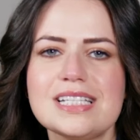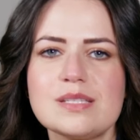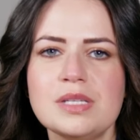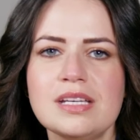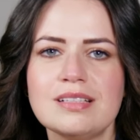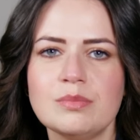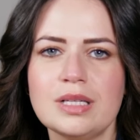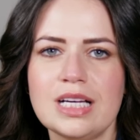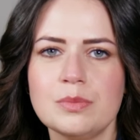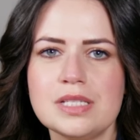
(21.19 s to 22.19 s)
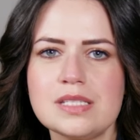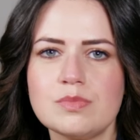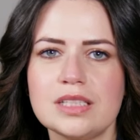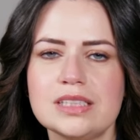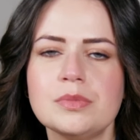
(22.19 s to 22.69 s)
رسمية الملابس
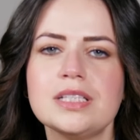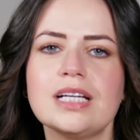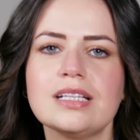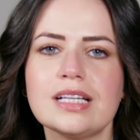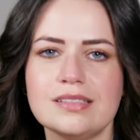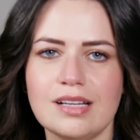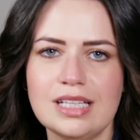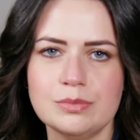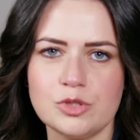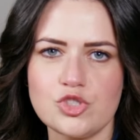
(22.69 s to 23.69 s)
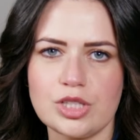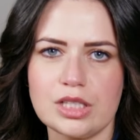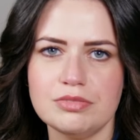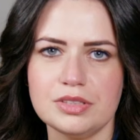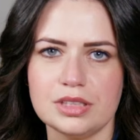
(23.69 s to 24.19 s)
بتعتمد على القطاع اللي
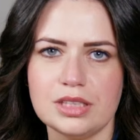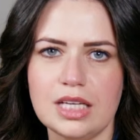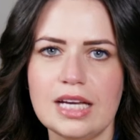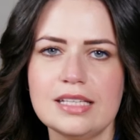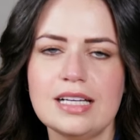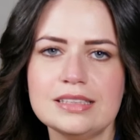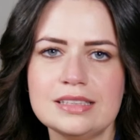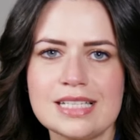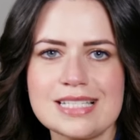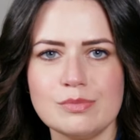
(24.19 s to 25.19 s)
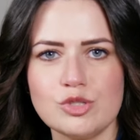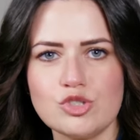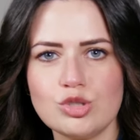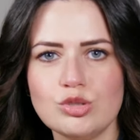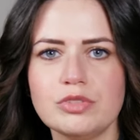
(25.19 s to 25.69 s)
بنشتغل فيه يعني الناس اللي
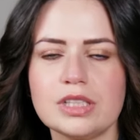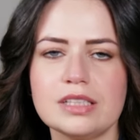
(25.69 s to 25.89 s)
بيشتغلوا في